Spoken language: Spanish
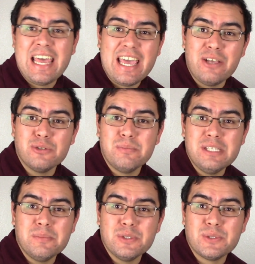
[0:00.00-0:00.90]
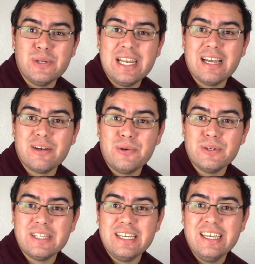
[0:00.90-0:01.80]
ellos mismos son la
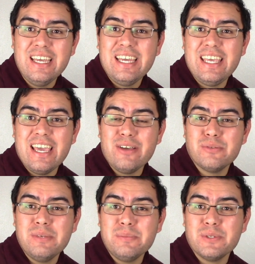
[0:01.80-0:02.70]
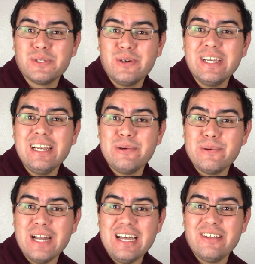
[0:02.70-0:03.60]
corte y ellos mismos son el
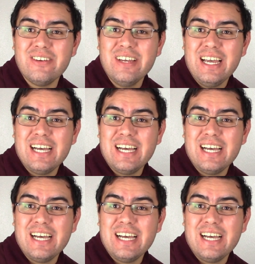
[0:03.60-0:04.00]
jurado.